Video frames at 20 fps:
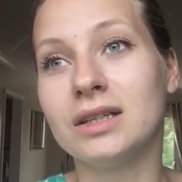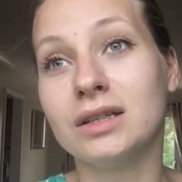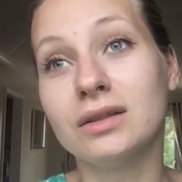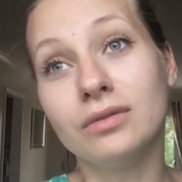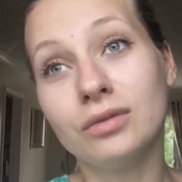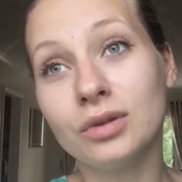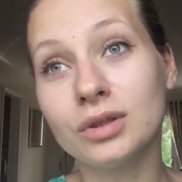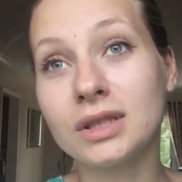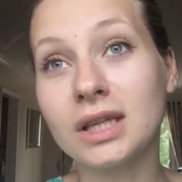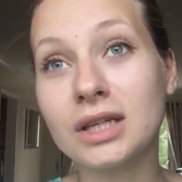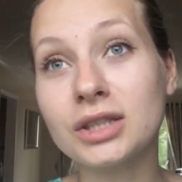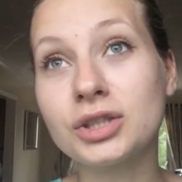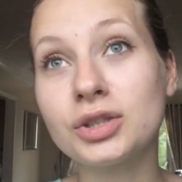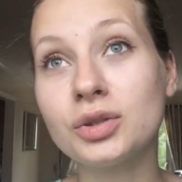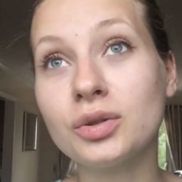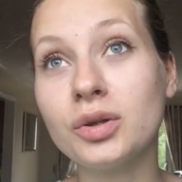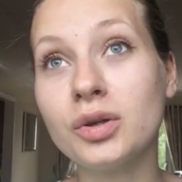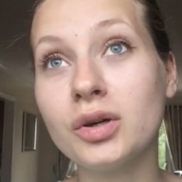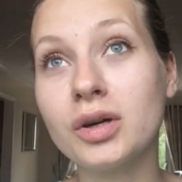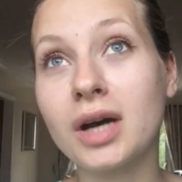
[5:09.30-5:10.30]
Вот, так
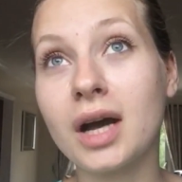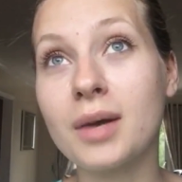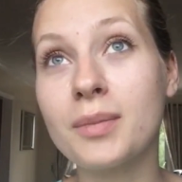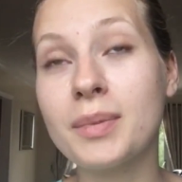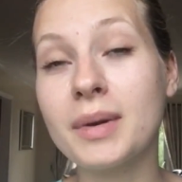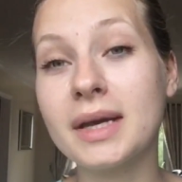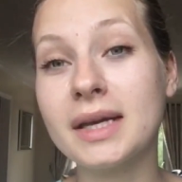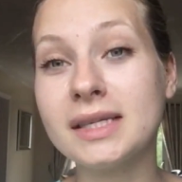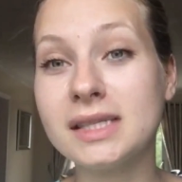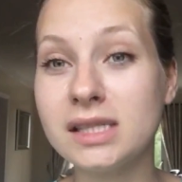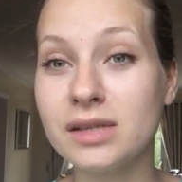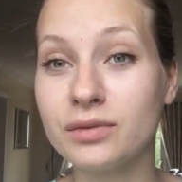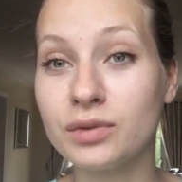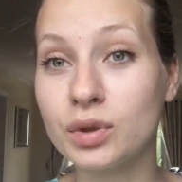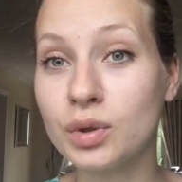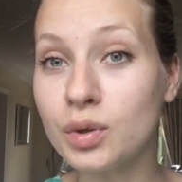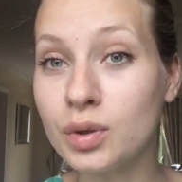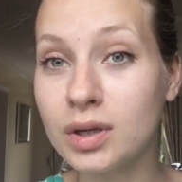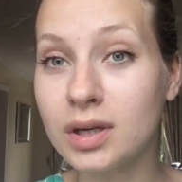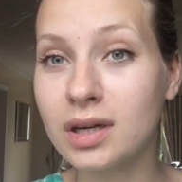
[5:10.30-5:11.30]
что, как бы, если
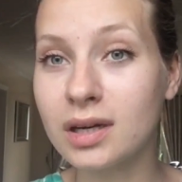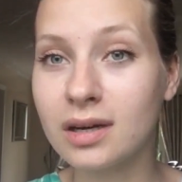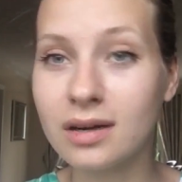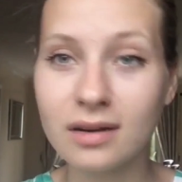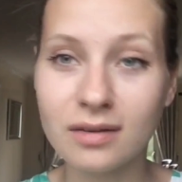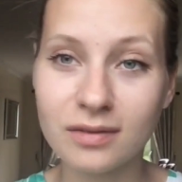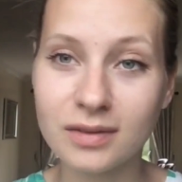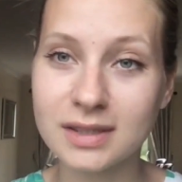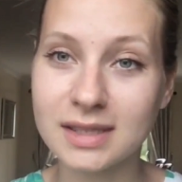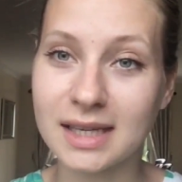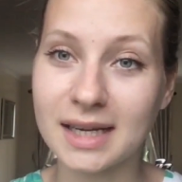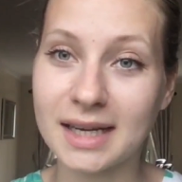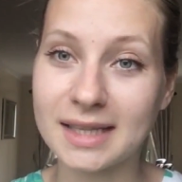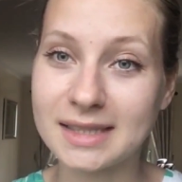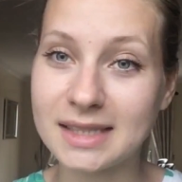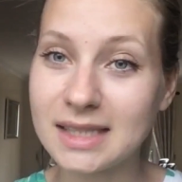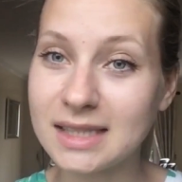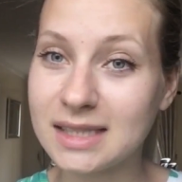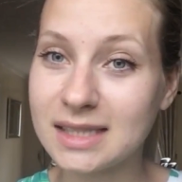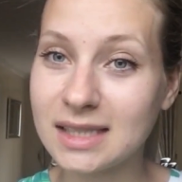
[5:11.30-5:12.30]
вдруг вы
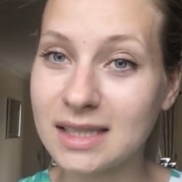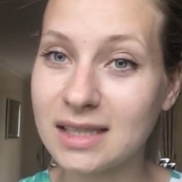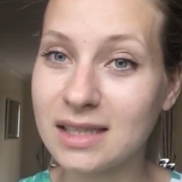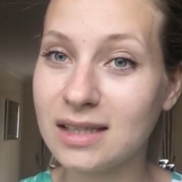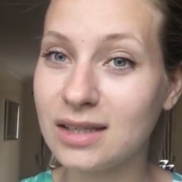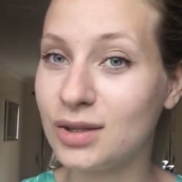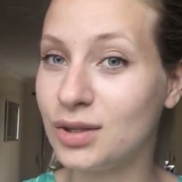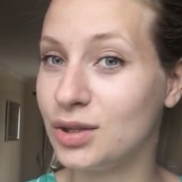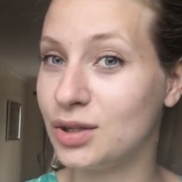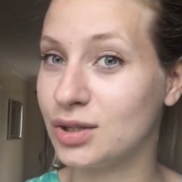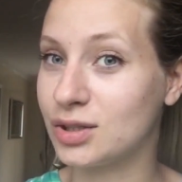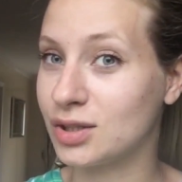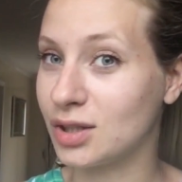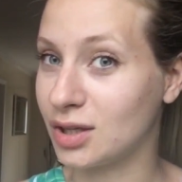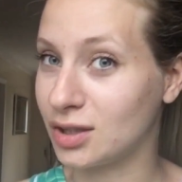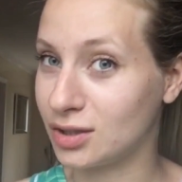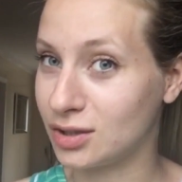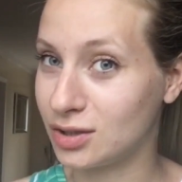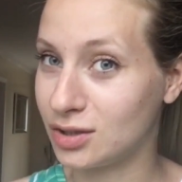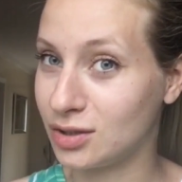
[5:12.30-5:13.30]
захотите и не
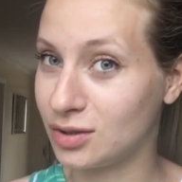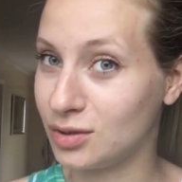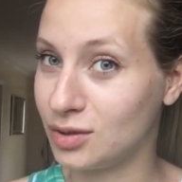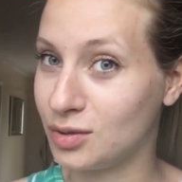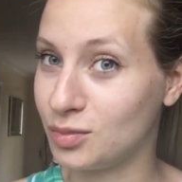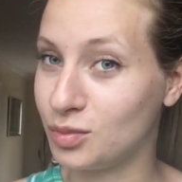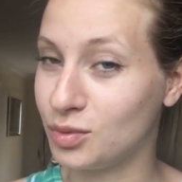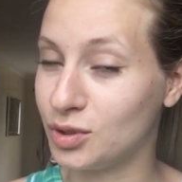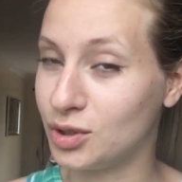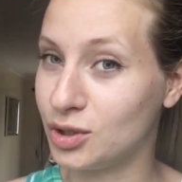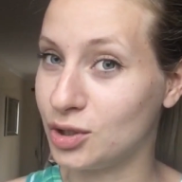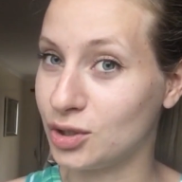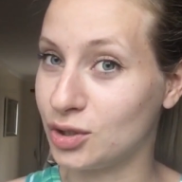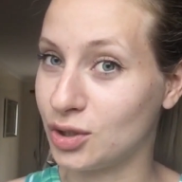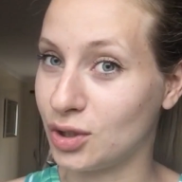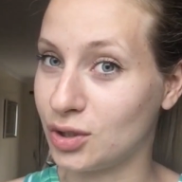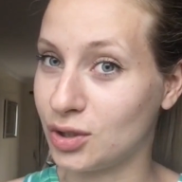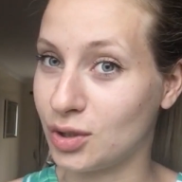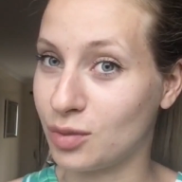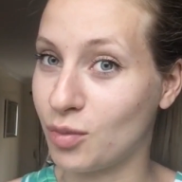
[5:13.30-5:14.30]
знать и не будете
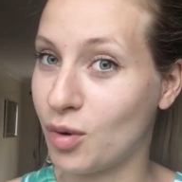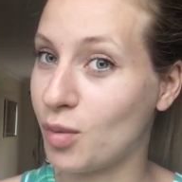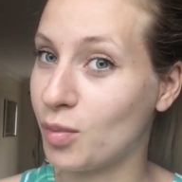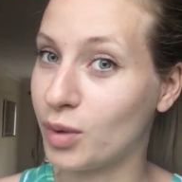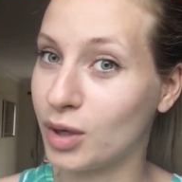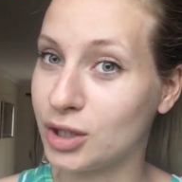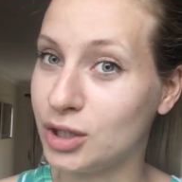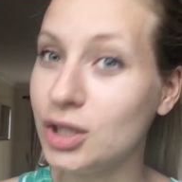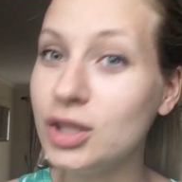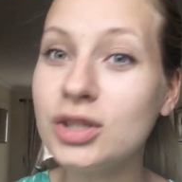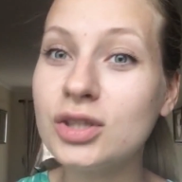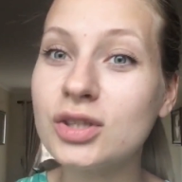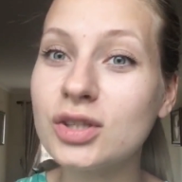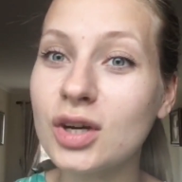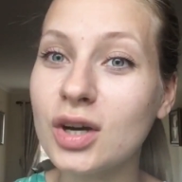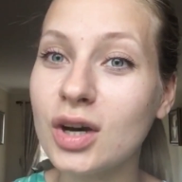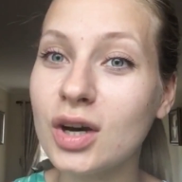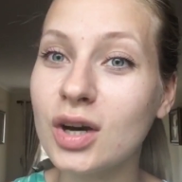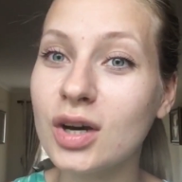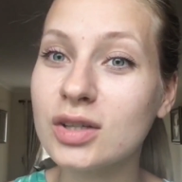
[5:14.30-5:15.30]
знать, к кому
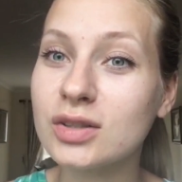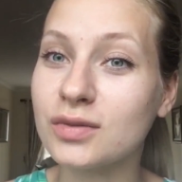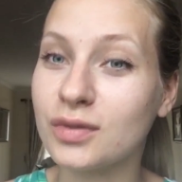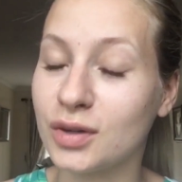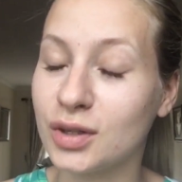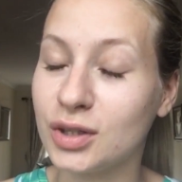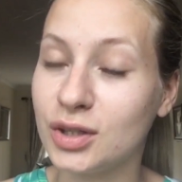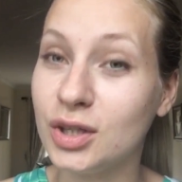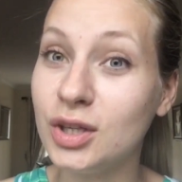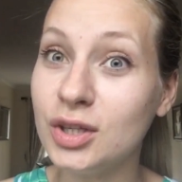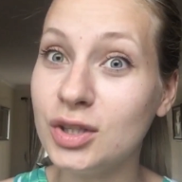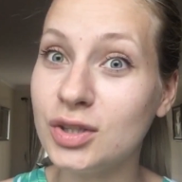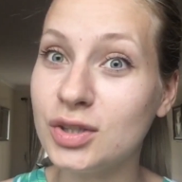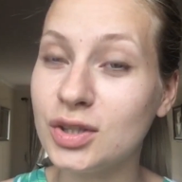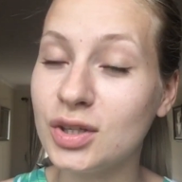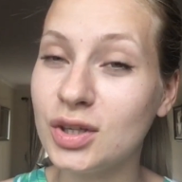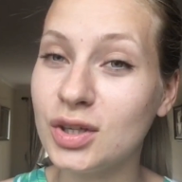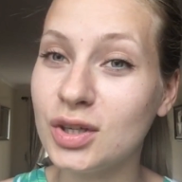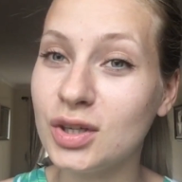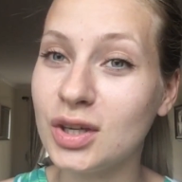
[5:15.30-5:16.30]
обратиться,
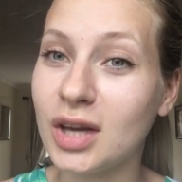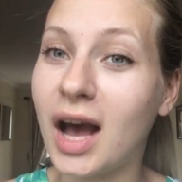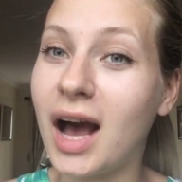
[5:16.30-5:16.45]
звоните.